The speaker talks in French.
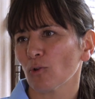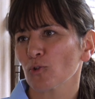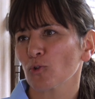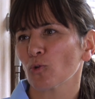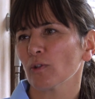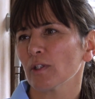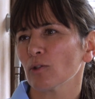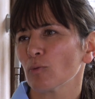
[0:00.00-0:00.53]
On se
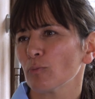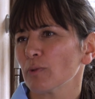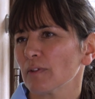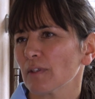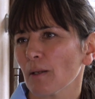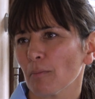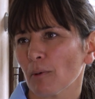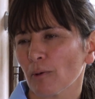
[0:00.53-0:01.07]
connaît depuis
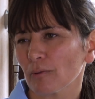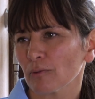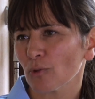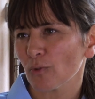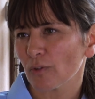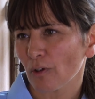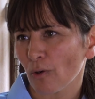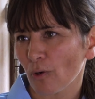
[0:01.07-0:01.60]
tellement
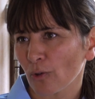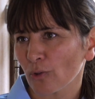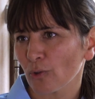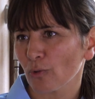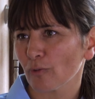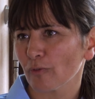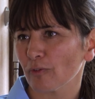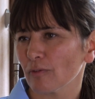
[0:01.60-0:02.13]
de temps
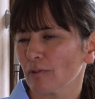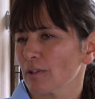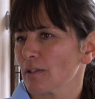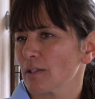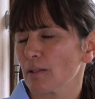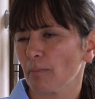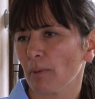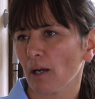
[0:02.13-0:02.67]
que
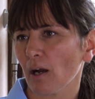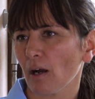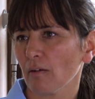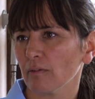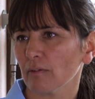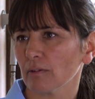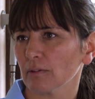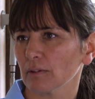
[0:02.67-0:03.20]
c'est pas
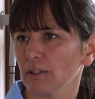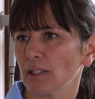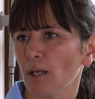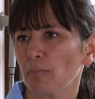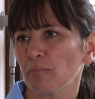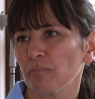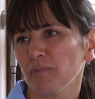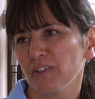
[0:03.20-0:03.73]
grave. Il
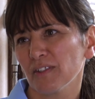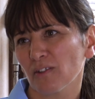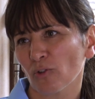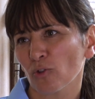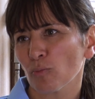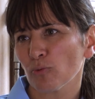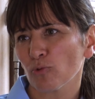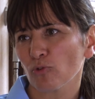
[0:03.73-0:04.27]
a 10 ans
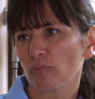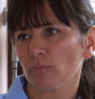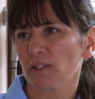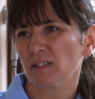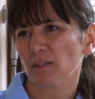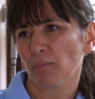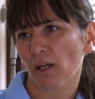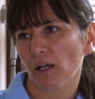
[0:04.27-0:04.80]
de plus, mais
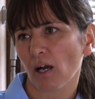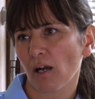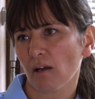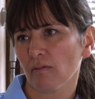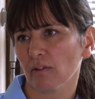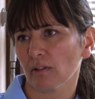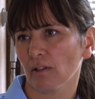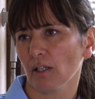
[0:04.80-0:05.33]
c'est pas
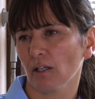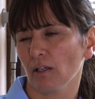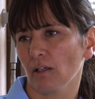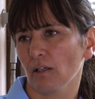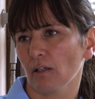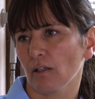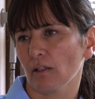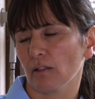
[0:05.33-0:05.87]
grave.
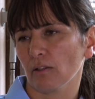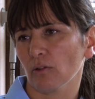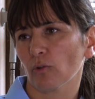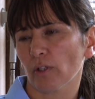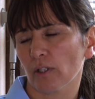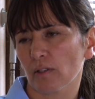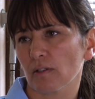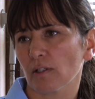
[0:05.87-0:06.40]
Et
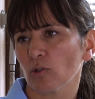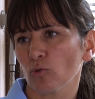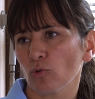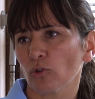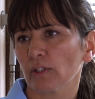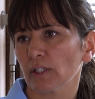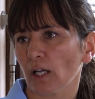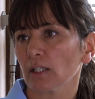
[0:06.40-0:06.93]
on a des
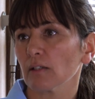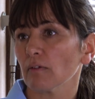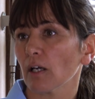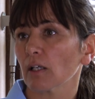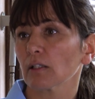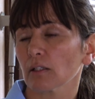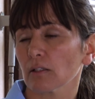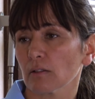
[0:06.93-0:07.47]
adultes qui arrivent à
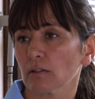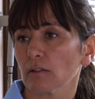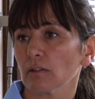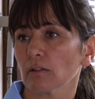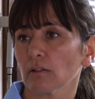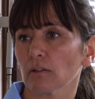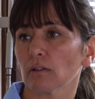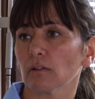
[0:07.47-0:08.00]

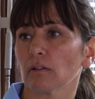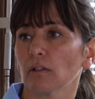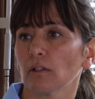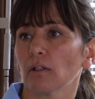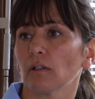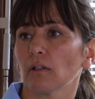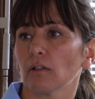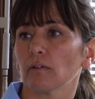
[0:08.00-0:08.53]
agresser euh,
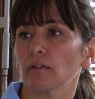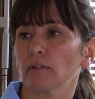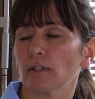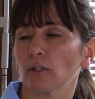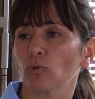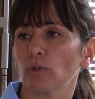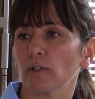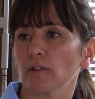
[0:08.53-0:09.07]
des
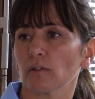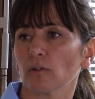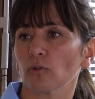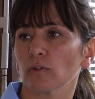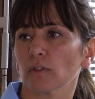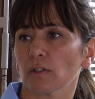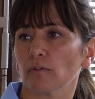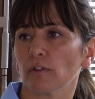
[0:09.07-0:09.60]
adolescents
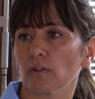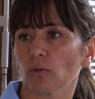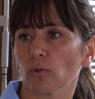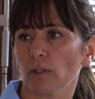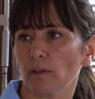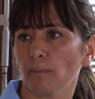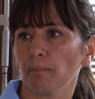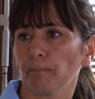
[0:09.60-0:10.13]
de cette
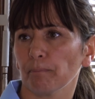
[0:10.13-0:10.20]
façon-là.